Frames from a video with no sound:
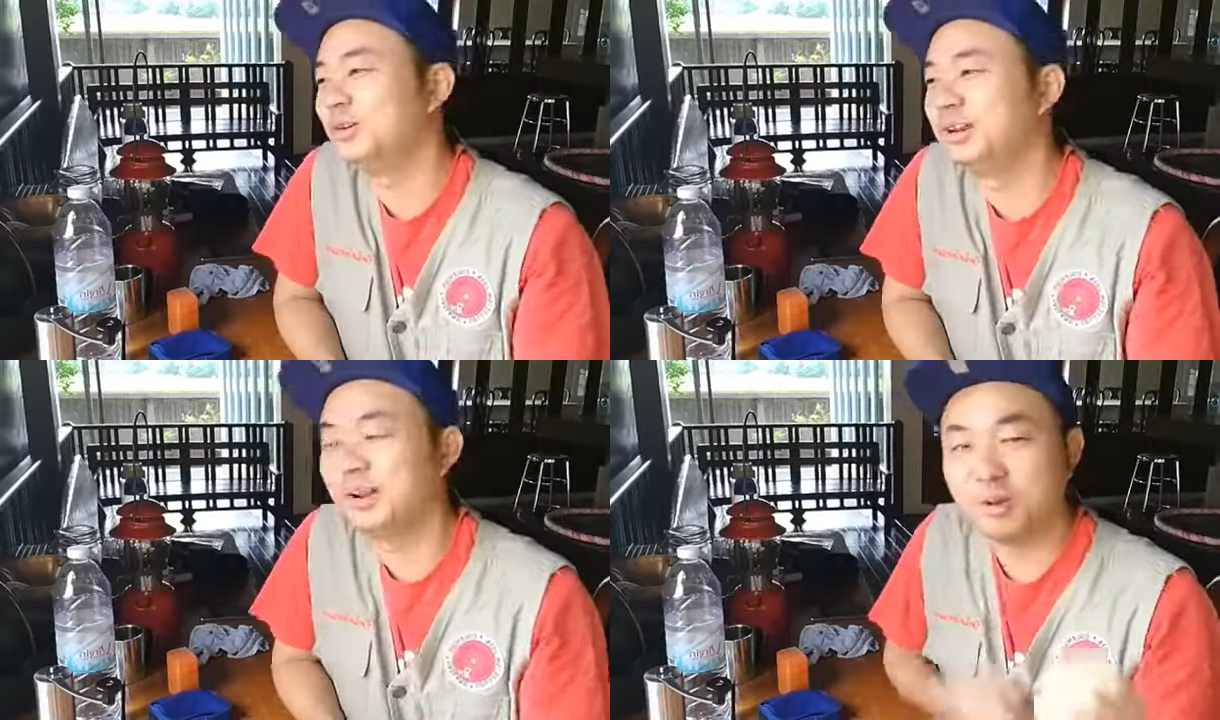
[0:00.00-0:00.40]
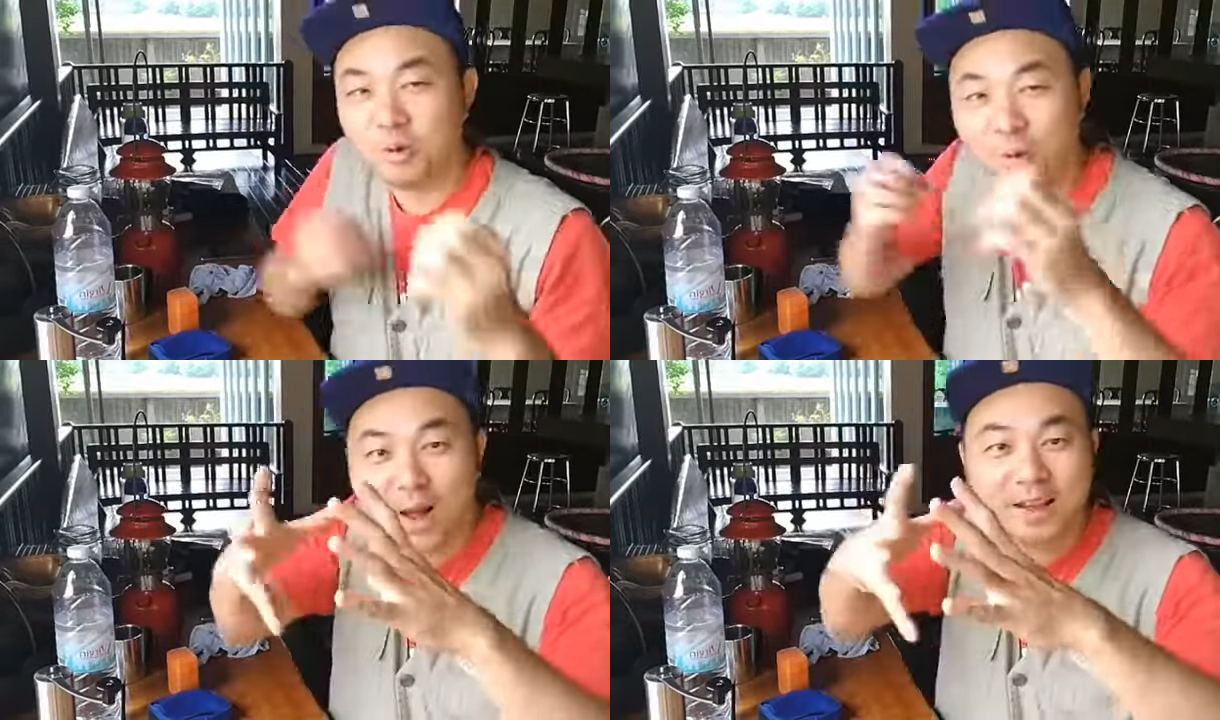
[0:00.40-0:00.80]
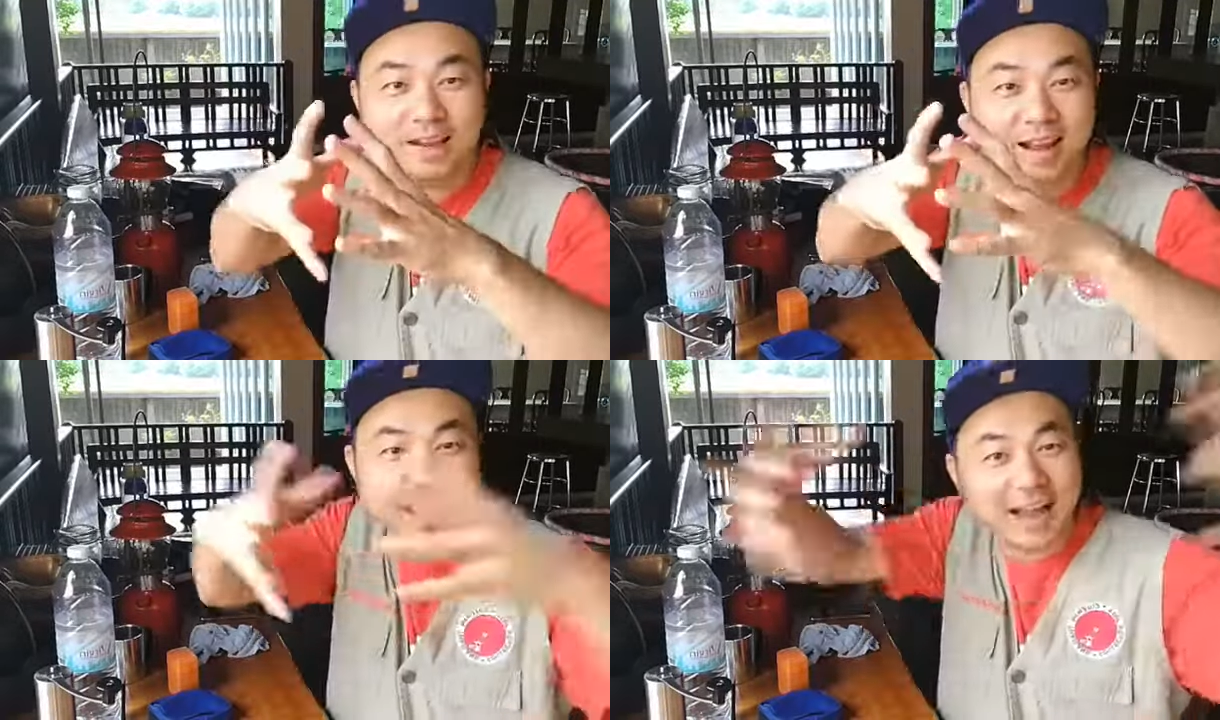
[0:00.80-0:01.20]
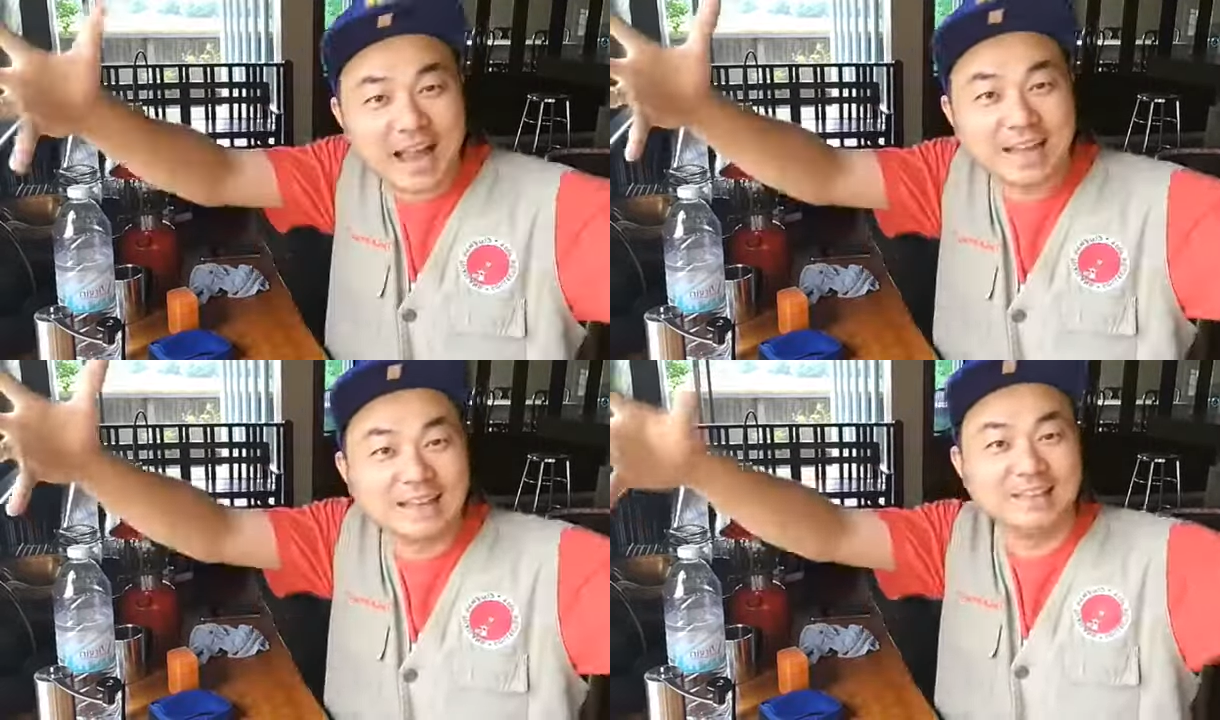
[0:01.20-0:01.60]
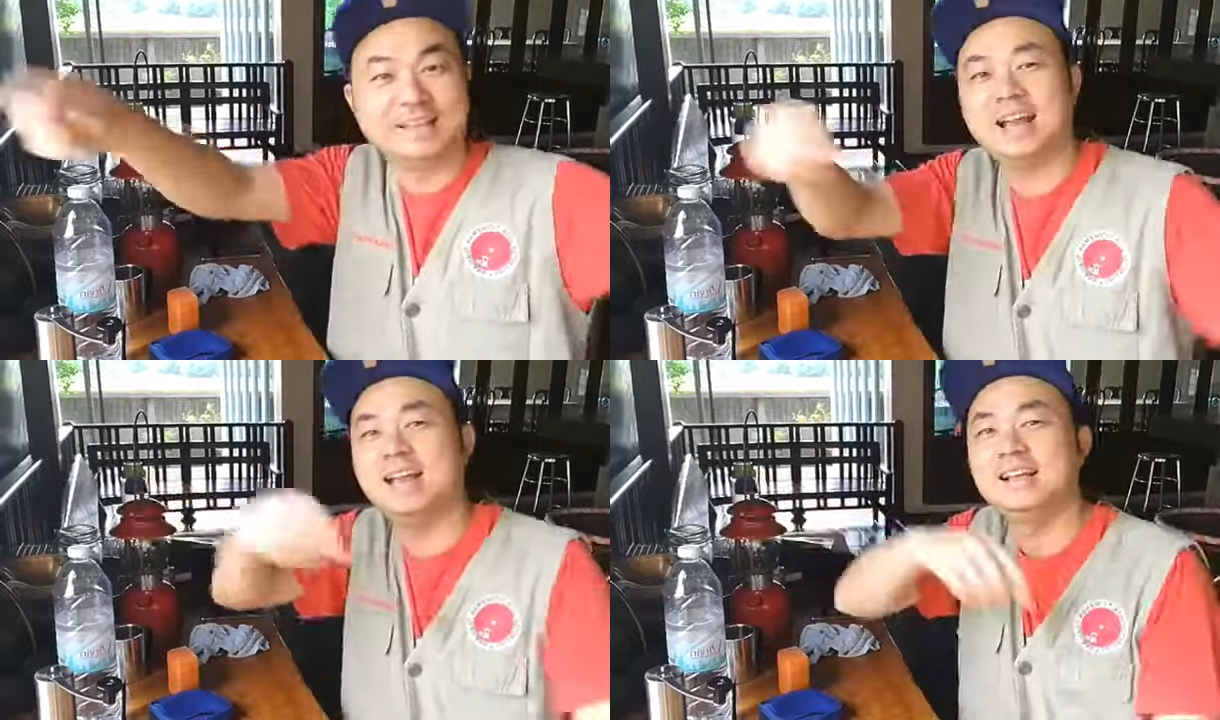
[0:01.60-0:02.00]
แล้วก็ควันเนี่ยลังการเลย
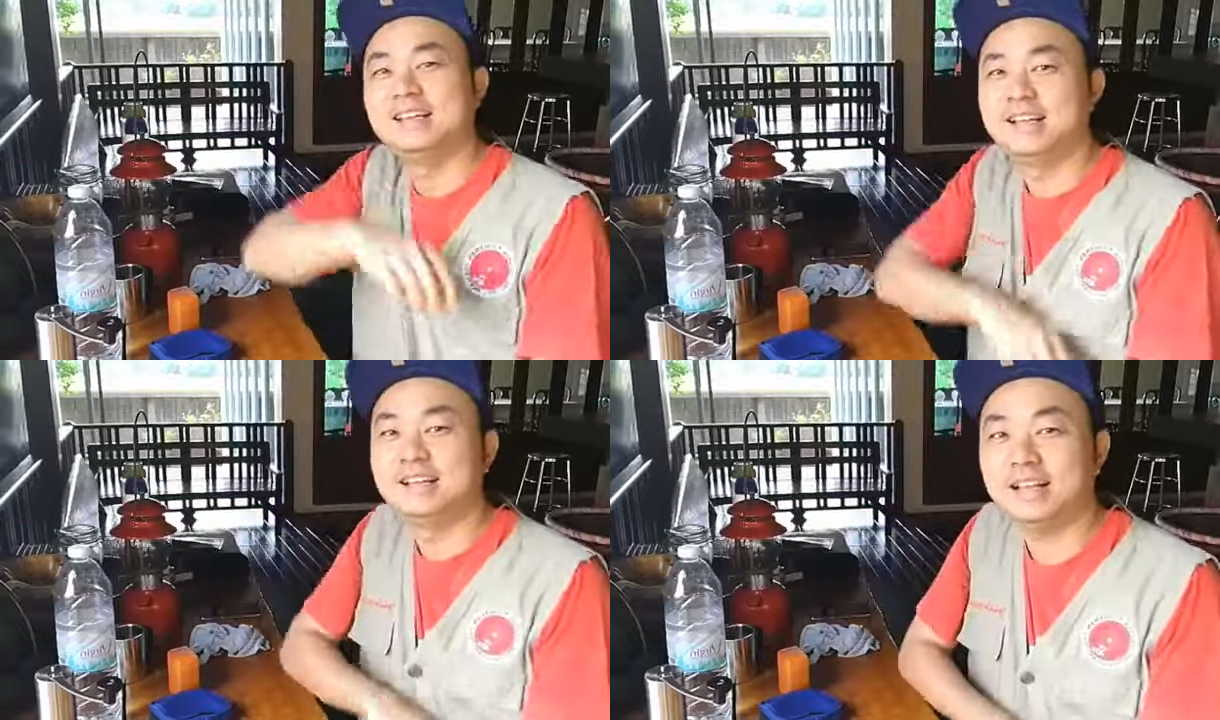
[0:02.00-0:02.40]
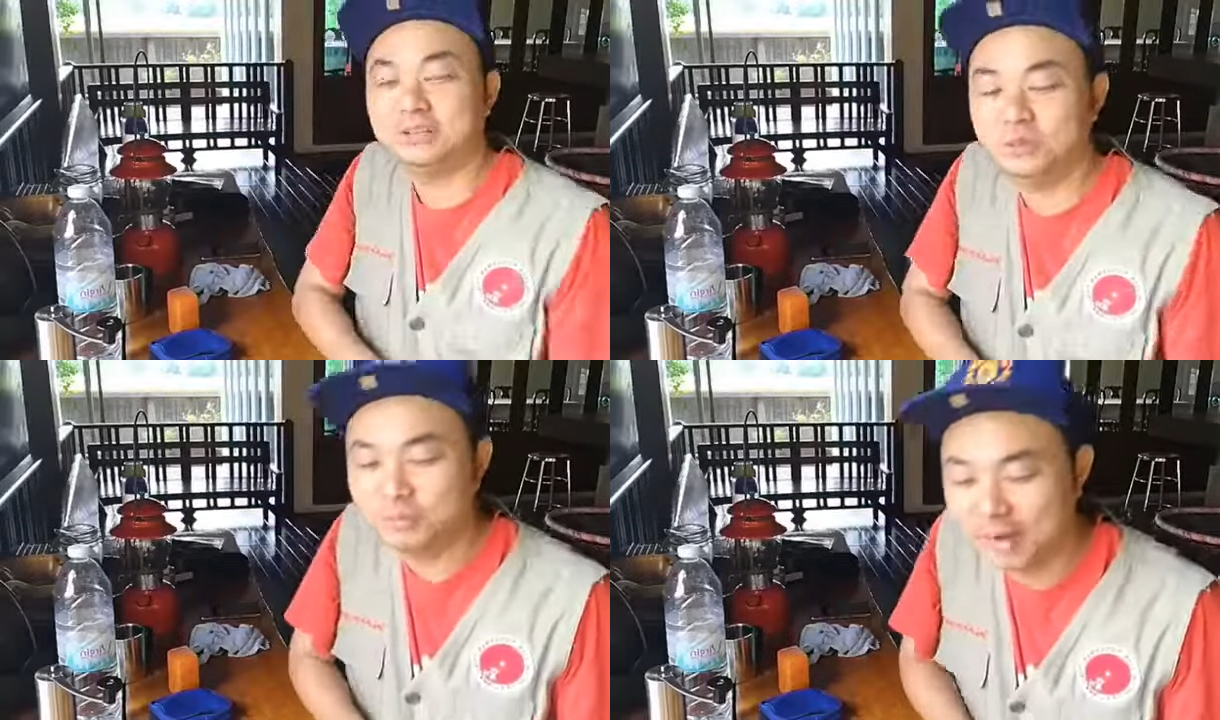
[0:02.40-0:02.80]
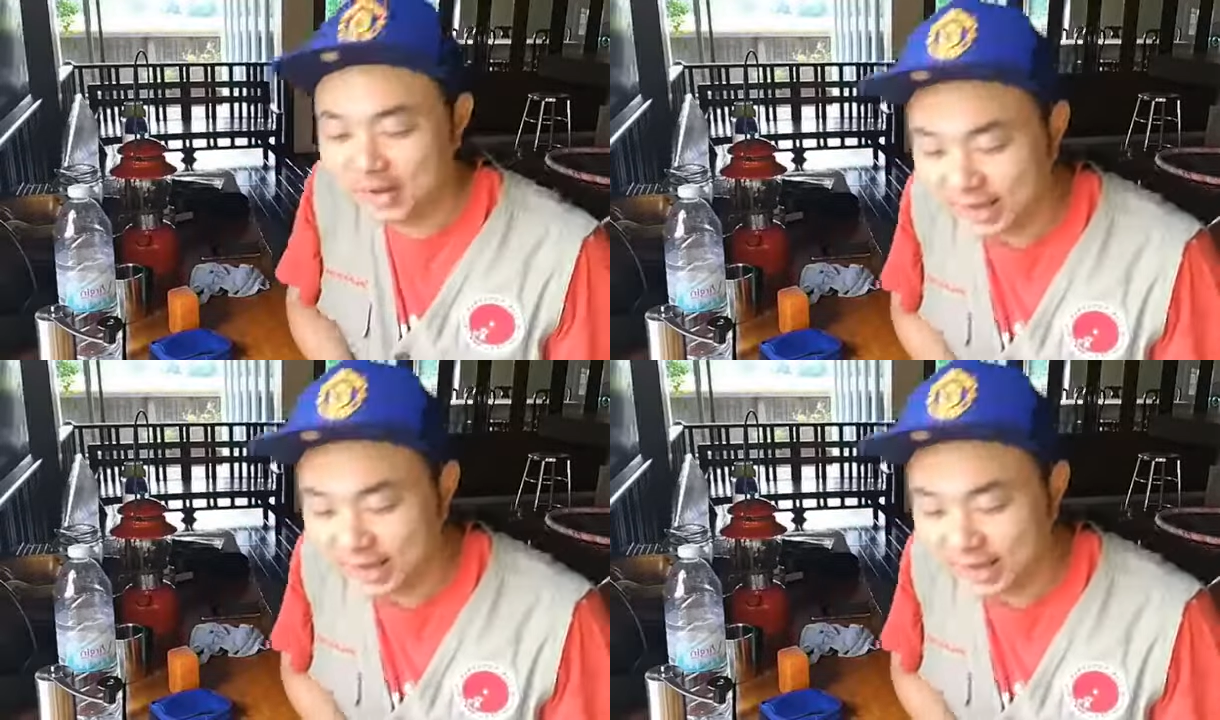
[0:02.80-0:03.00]
นะ ถ้าสมมติไป